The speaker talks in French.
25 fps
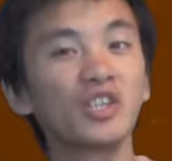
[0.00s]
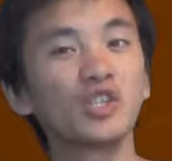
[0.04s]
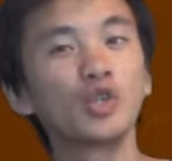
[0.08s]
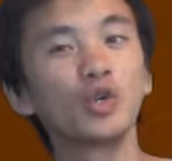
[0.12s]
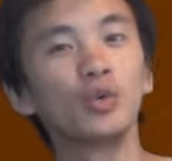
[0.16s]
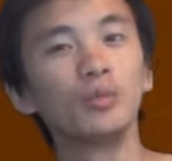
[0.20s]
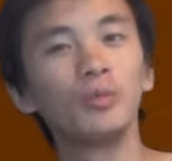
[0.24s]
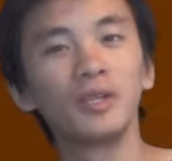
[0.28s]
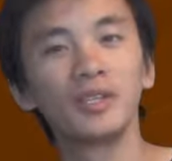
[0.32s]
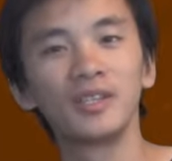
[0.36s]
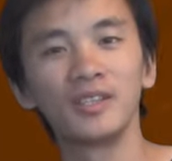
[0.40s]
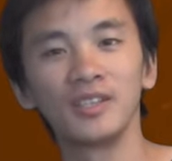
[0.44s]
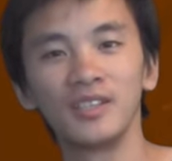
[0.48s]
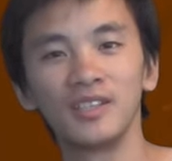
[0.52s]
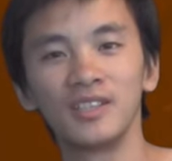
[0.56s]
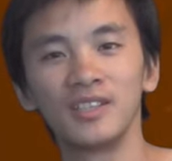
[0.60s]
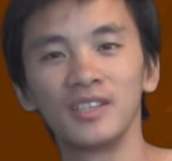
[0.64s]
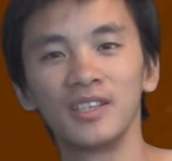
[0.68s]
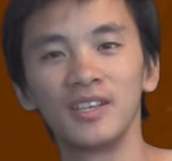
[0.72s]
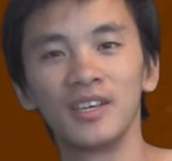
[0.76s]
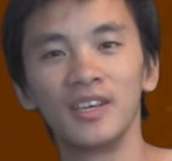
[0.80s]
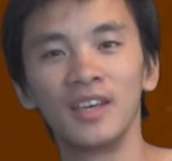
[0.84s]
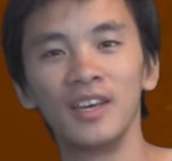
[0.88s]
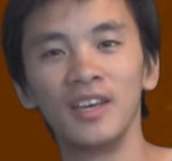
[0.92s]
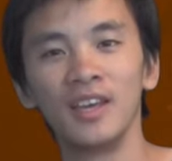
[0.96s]

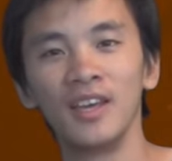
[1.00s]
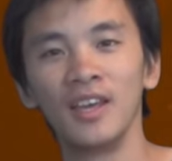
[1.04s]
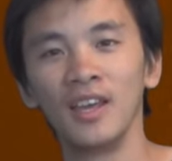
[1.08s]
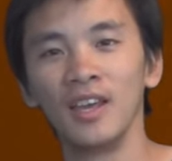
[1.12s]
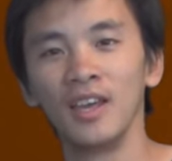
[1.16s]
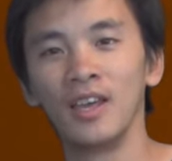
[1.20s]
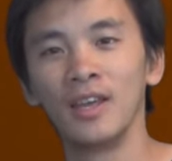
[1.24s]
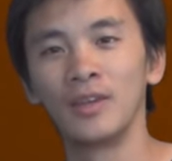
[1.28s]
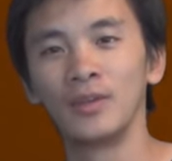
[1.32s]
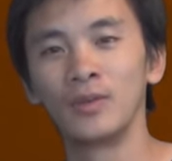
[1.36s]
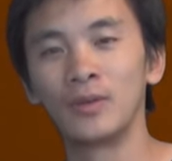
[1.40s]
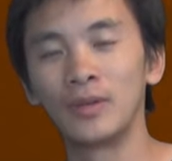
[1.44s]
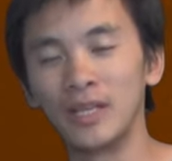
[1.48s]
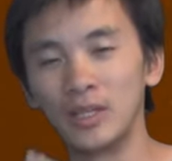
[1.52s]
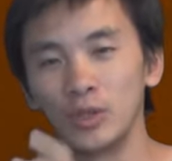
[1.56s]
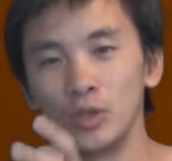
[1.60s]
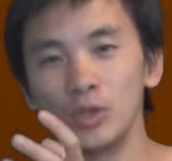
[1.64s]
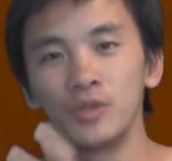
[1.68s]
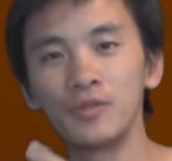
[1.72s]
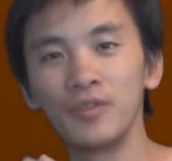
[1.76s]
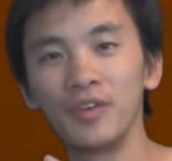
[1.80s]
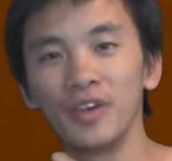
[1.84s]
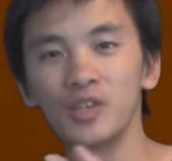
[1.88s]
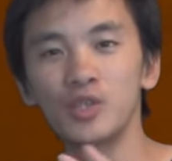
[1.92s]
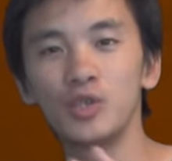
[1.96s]
géométrique. Donc la deux
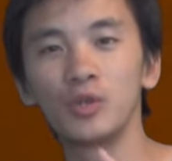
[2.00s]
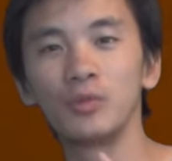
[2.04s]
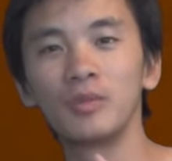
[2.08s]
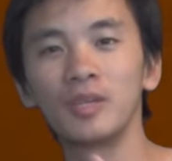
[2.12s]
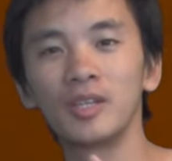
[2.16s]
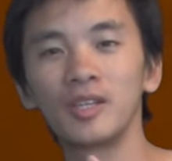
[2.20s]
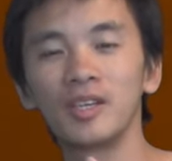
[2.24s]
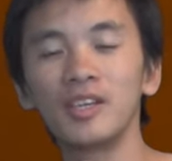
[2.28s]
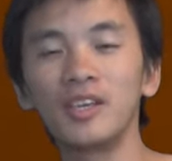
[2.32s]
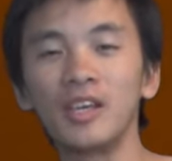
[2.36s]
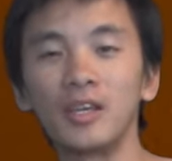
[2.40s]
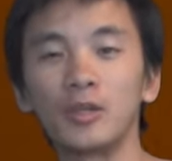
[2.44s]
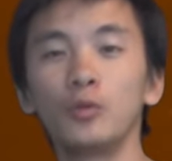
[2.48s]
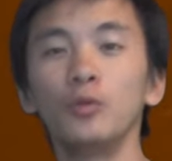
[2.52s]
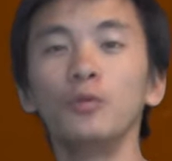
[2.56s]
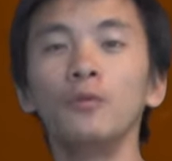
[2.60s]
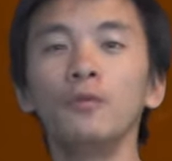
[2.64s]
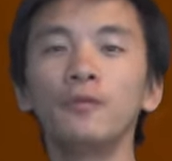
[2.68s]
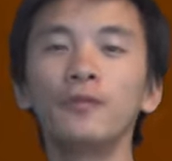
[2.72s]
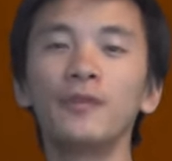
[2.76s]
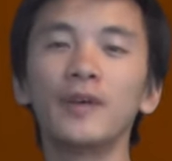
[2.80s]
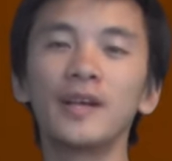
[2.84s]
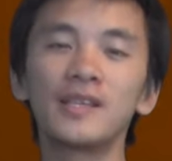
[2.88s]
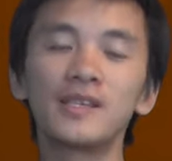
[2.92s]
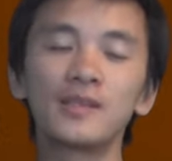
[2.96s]
sphère géométrique est une
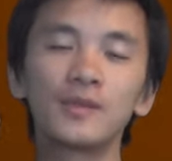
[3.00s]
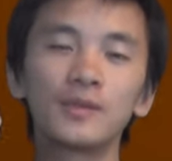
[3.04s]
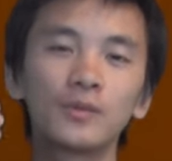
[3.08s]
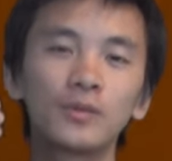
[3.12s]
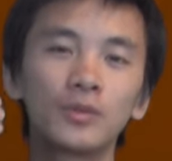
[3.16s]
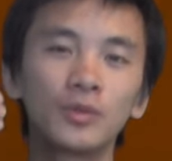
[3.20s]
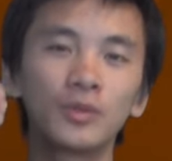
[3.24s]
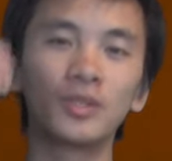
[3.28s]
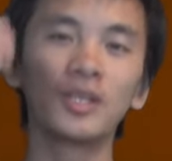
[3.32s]
façon de